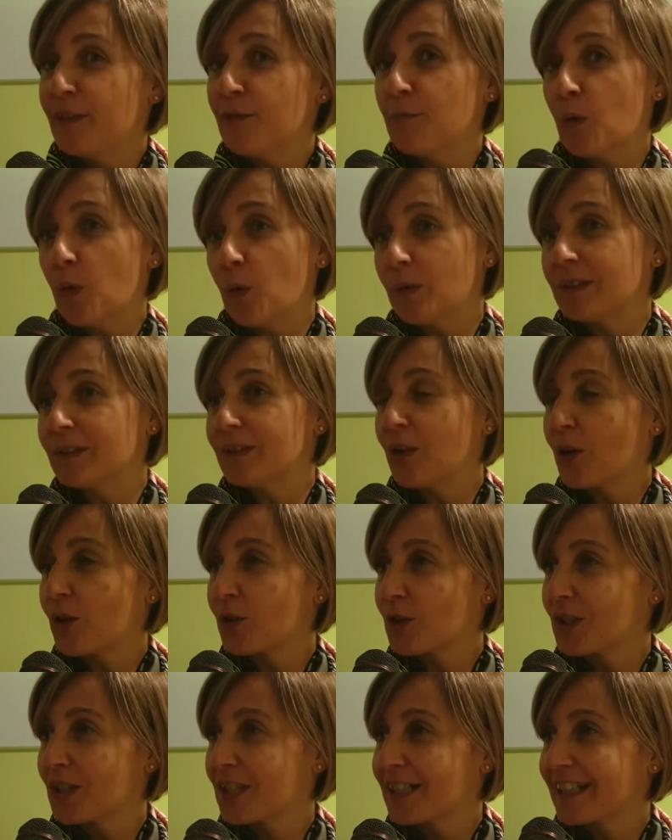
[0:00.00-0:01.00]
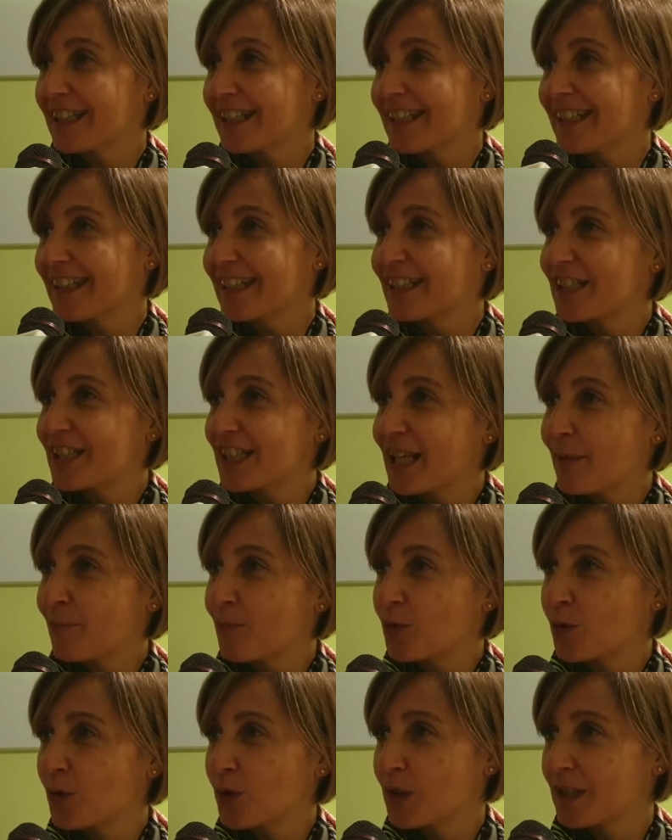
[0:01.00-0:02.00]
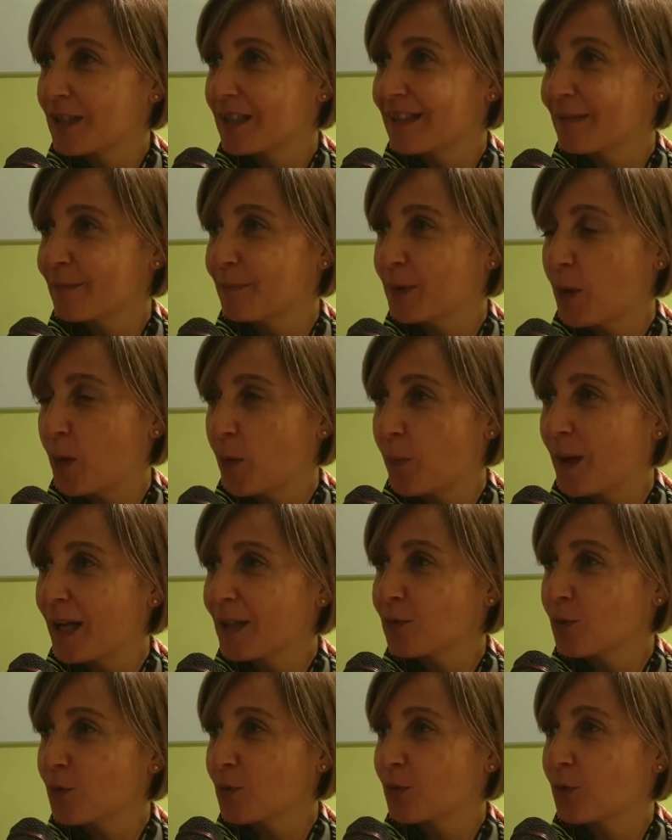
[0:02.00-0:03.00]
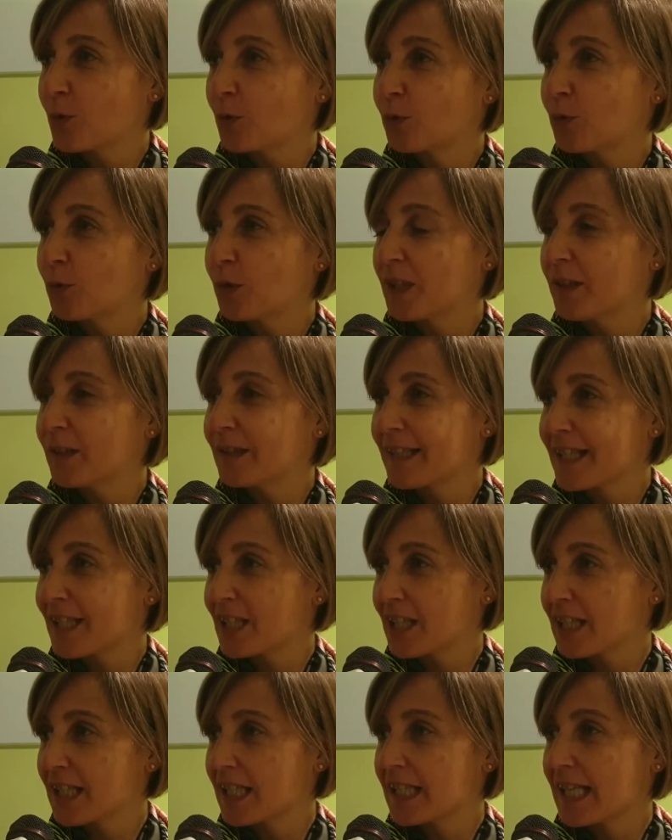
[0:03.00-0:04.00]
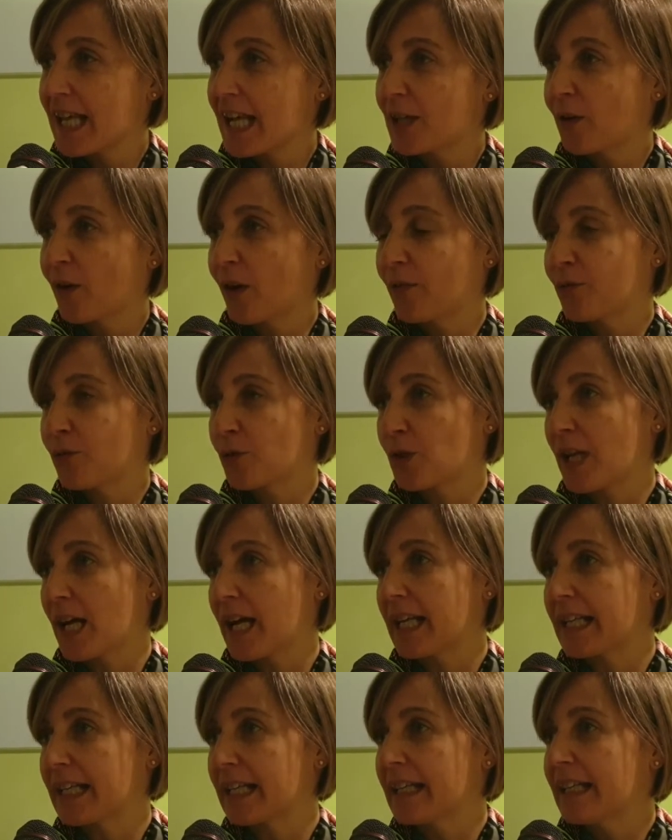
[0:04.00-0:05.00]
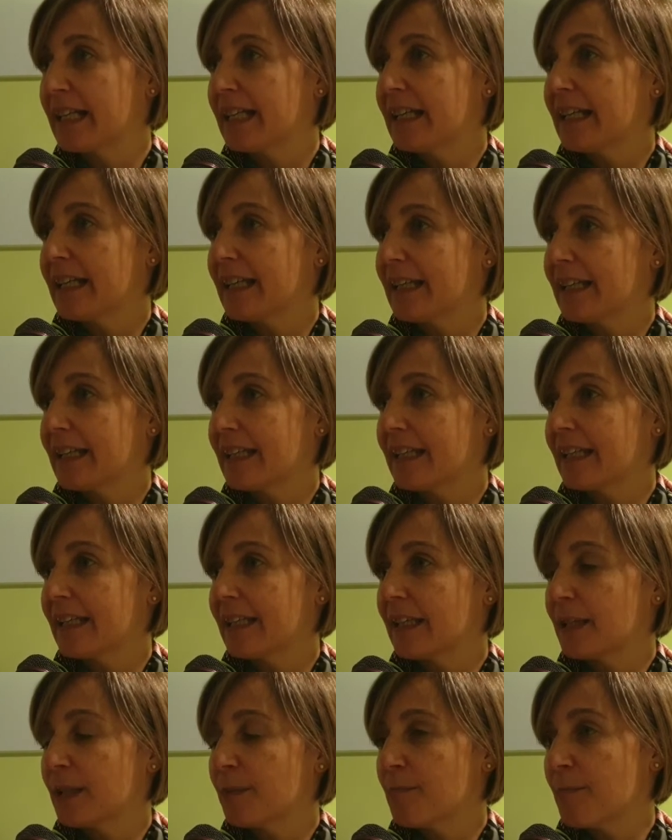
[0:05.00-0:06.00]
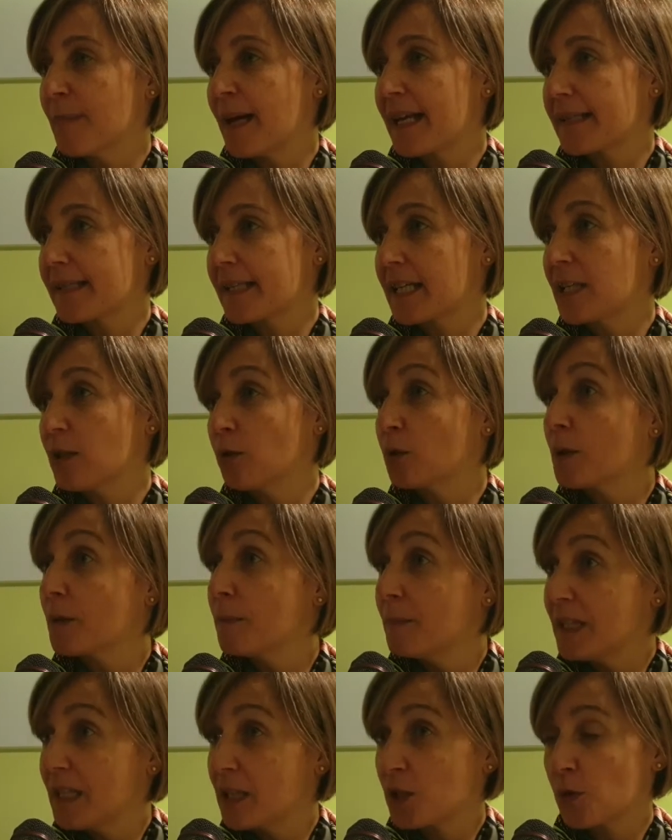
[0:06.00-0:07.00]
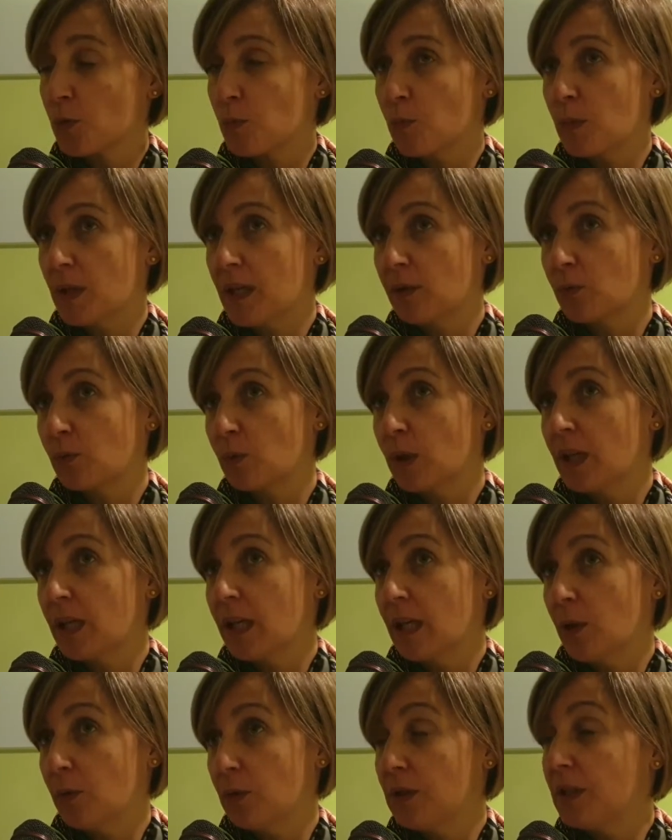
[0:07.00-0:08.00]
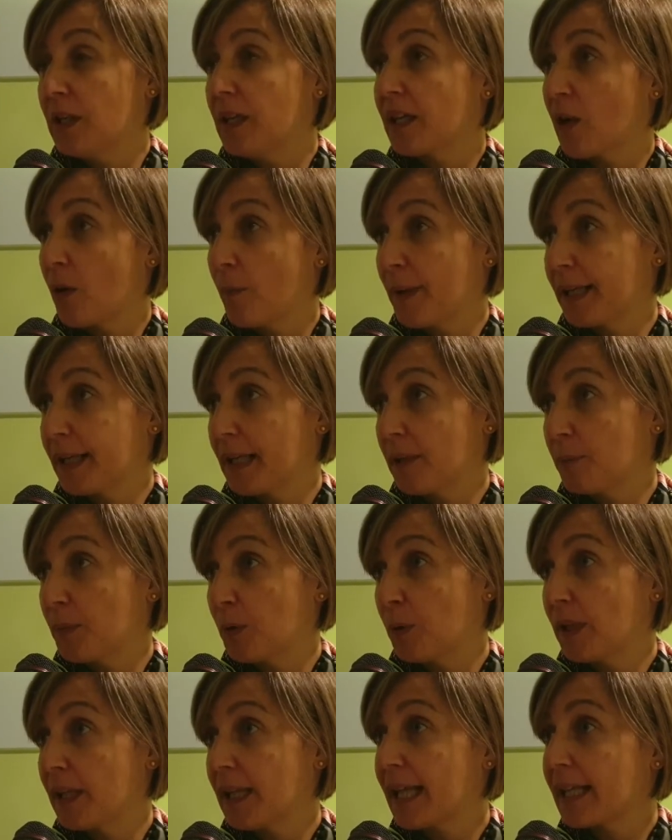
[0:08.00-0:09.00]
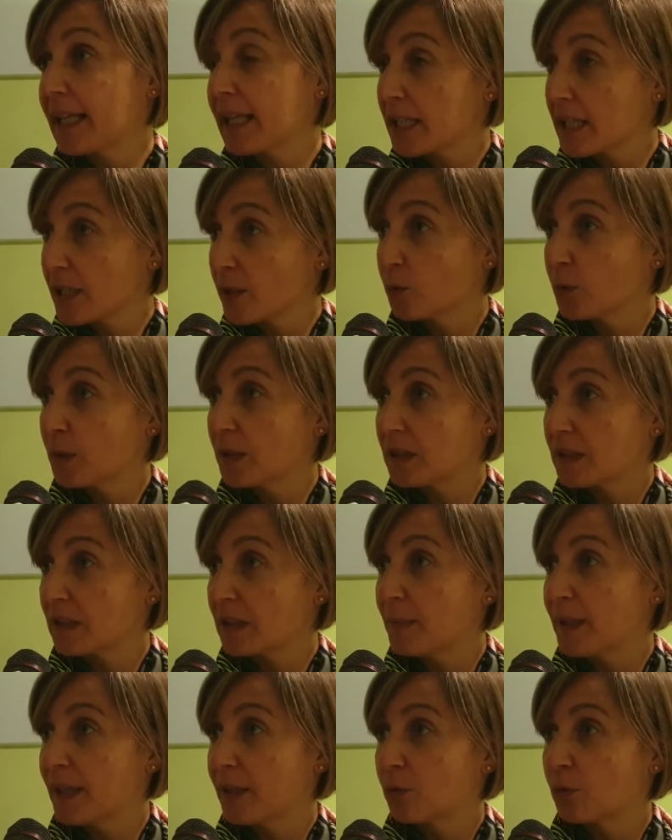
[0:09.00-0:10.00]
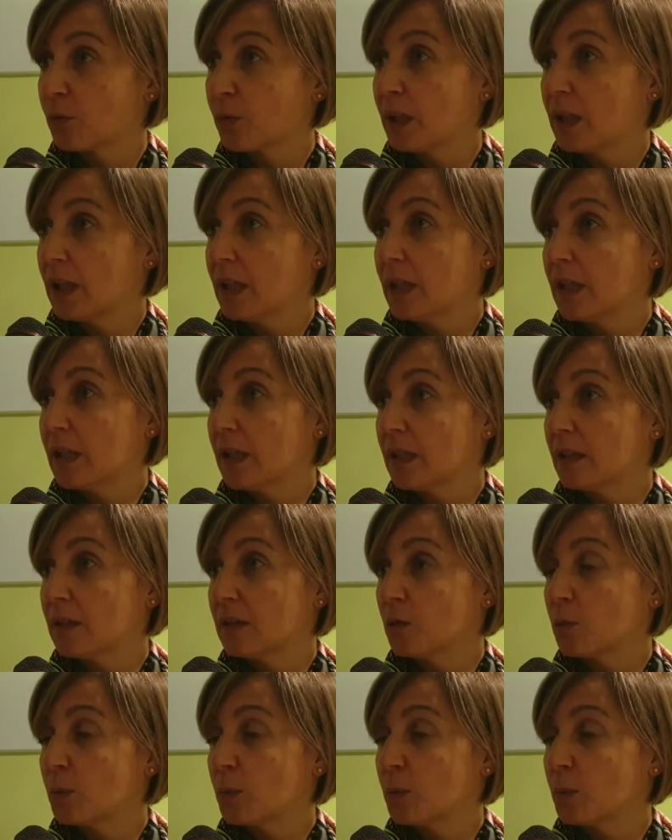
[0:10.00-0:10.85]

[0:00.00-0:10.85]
Bom, nós uh, estamos eh, preocupados com tudo aquilo que seja necessário reforçar, uh, mas aquilo que neste momento eu diria que é uma grande prioridade é a questão do internamento uh, de